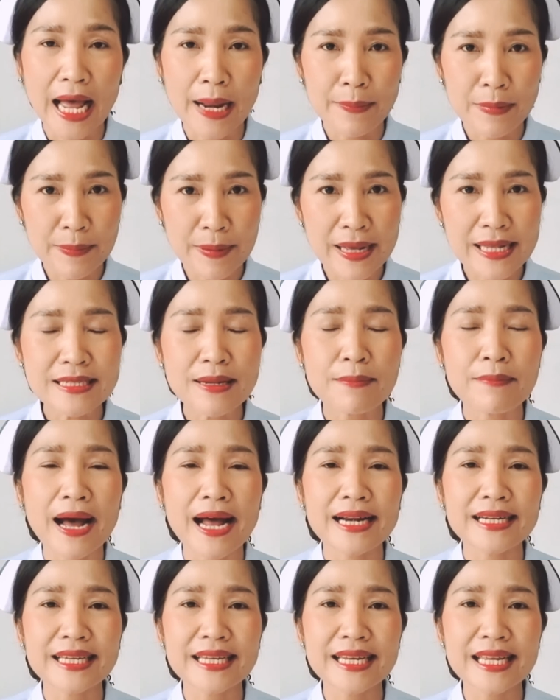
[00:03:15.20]
นธ์ การมีเพศสัม
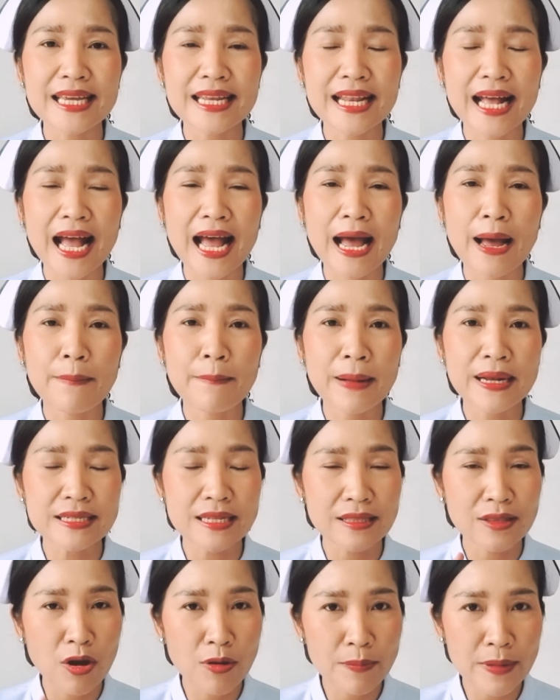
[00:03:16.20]
พันธ์ที่ดีนะคะ มัน
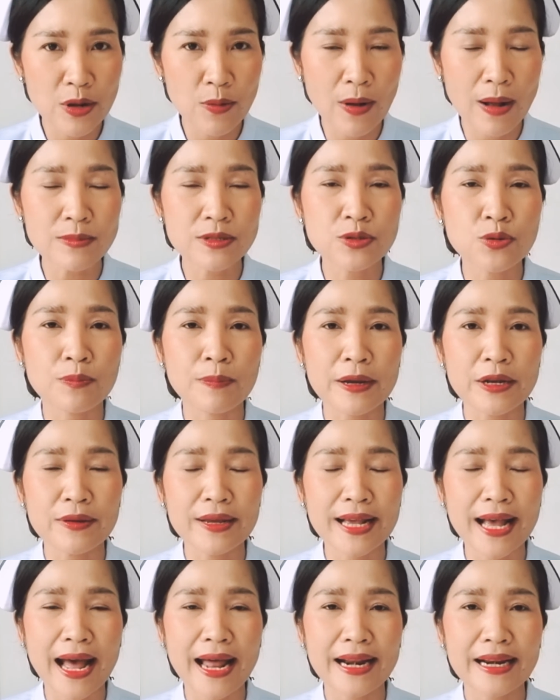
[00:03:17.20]
จะต้องมีความสุขไป
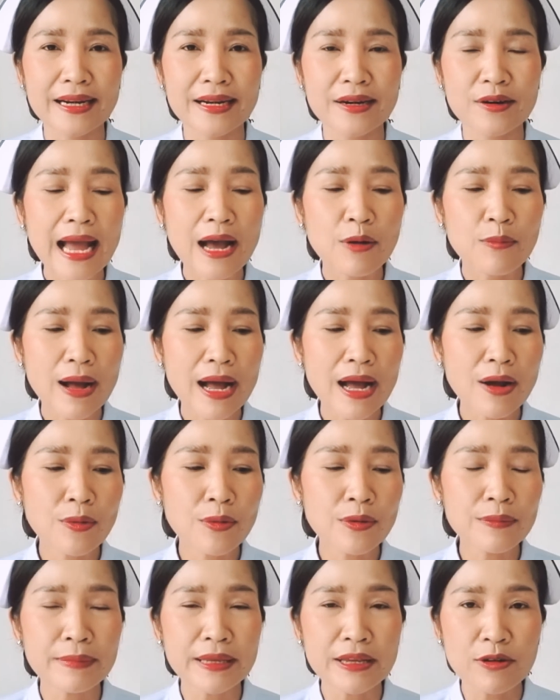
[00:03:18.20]
ด้วยกันถ้าหากว่า
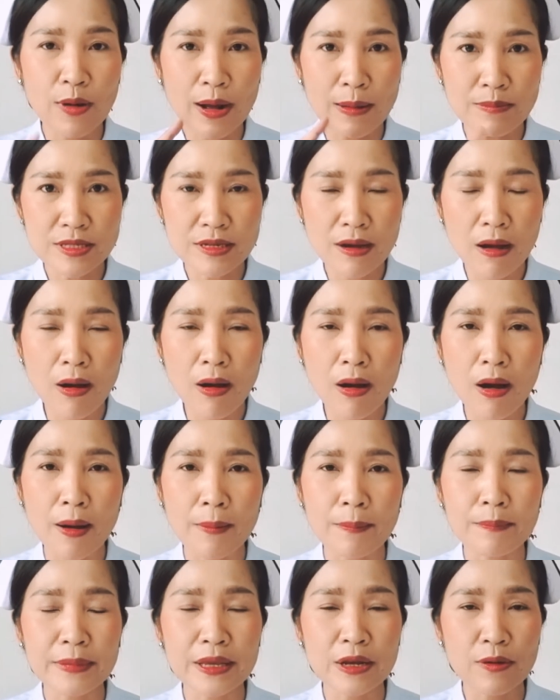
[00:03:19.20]
คุณมีความชอ
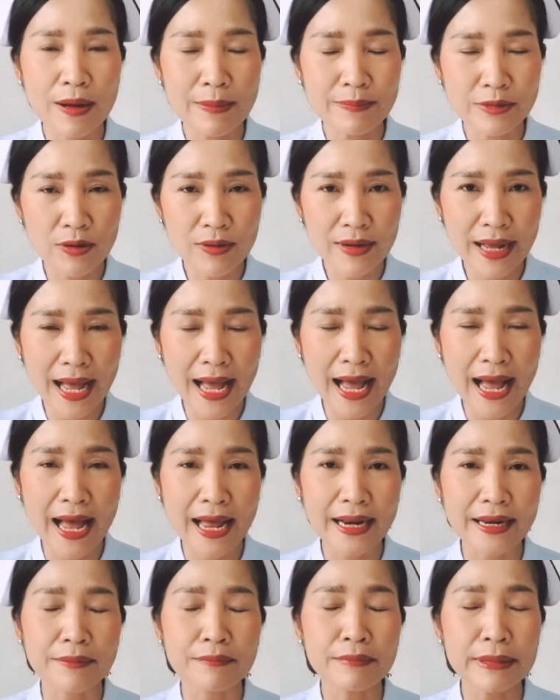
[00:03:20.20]
บ มีความต้องกา
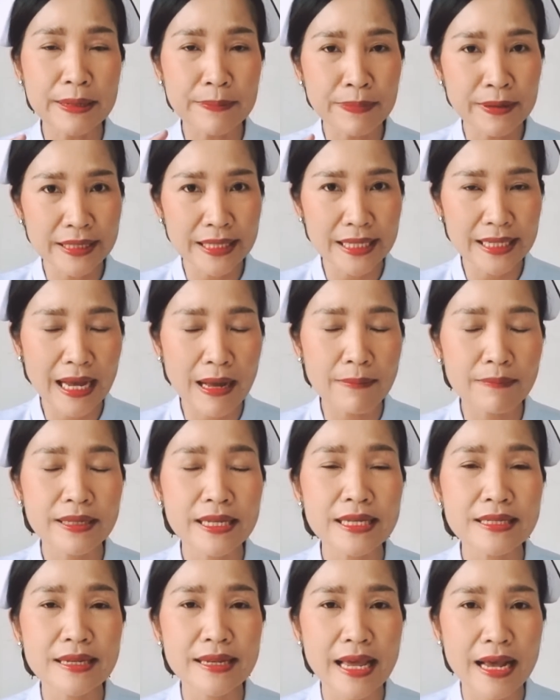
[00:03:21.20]
ร มีพฤติกรรม
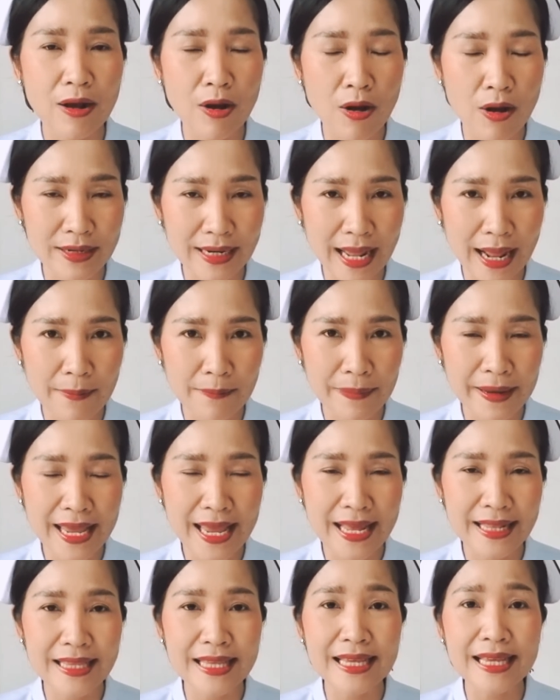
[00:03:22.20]
ที่แสดงออกทางเพ
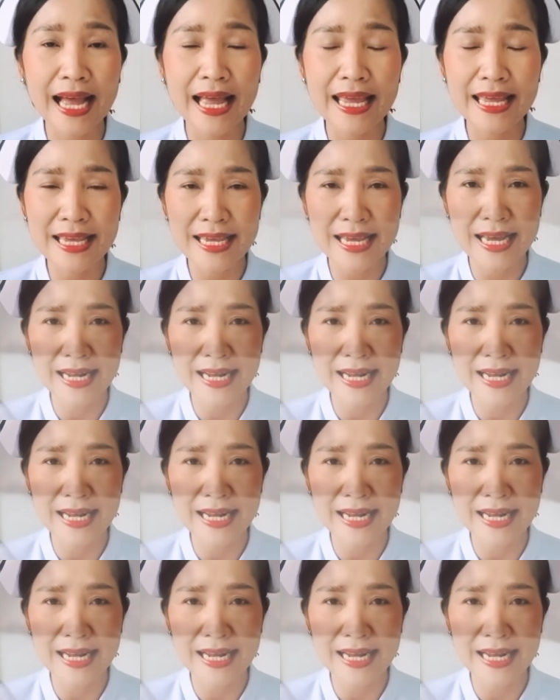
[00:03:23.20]
ศที่ใกล้